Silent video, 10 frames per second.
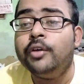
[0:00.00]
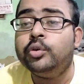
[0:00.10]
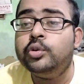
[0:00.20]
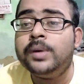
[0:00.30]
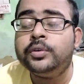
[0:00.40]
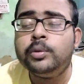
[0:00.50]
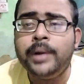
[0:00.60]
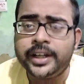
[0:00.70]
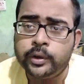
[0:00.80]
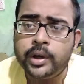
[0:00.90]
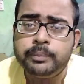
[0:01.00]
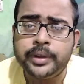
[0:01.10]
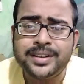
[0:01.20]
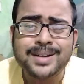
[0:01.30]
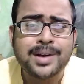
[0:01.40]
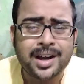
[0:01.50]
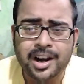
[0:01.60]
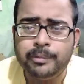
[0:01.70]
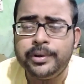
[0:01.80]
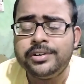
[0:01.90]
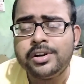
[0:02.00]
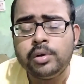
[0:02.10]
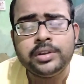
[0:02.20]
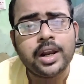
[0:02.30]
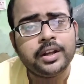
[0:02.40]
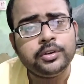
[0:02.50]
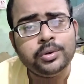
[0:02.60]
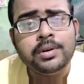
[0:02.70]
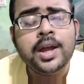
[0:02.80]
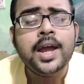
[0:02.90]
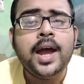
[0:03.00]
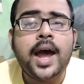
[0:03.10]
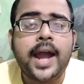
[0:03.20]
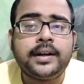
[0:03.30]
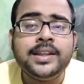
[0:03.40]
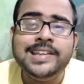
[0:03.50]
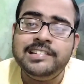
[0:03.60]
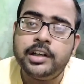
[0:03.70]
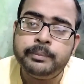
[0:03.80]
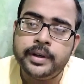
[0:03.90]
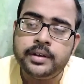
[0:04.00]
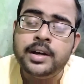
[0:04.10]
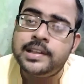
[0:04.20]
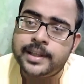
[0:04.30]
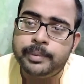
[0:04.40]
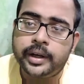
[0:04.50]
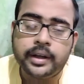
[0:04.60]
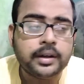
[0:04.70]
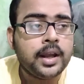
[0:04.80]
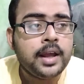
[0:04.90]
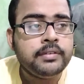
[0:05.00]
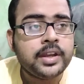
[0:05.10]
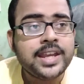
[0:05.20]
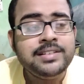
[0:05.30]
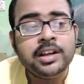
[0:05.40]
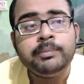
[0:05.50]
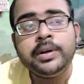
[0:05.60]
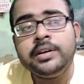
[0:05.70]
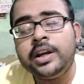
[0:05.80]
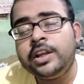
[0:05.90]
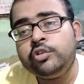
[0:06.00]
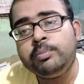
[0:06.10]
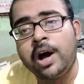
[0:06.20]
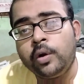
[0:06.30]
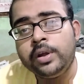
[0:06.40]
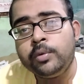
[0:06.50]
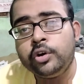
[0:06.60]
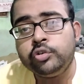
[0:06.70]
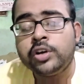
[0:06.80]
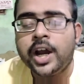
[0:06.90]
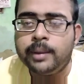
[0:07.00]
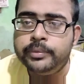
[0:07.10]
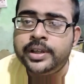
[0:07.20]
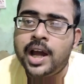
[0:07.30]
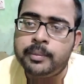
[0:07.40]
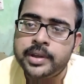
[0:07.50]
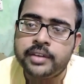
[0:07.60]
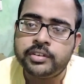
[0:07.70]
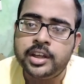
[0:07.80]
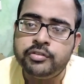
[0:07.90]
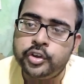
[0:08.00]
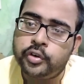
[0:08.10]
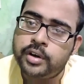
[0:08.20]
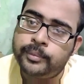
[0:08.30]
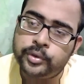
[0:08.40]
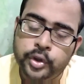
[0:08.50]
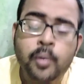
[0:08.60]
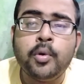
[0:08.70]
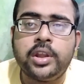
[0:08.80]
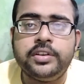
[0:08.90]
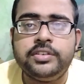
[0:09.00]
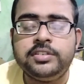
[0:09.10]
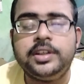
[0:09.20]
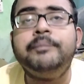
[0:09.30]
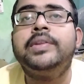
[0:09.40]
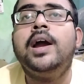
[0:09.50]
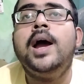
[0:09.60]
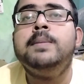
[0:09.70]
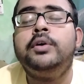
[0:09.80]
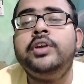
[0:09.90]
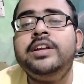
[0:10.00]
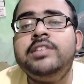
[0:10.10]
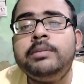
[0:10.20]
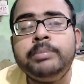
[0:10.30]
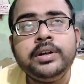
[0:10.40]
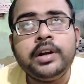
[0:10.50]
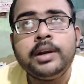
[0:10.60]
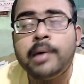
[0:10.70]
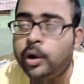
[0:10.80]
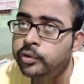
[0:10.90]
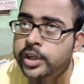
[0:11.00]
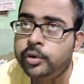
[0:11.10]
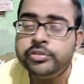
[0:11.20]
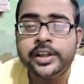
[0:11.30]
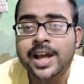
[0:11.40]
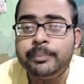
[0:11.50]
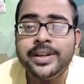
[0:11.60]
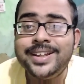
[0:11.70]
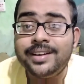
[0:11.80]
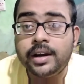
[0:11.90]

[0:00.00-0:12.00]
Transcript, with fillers: শুধুমাত্র ব্ল্যাক অ্যান্ড হোয়াইট প্রিন্টার বা কালার প্রিন্টার হোক তারা কিন্তু একটা ইংজেট প্রিন্টার নিতে পারেন সেই ইংজেট প্রিন্টারে কিছু ভালো এবং কিছু খারাপ দিক আমি আজকে এই ভিডিওটার মধ্যেও বলে দিচ্ছি হচ্ছে ইংজেট প্রিন্টারের ভালো দিক হচ্ছে এটা আপনি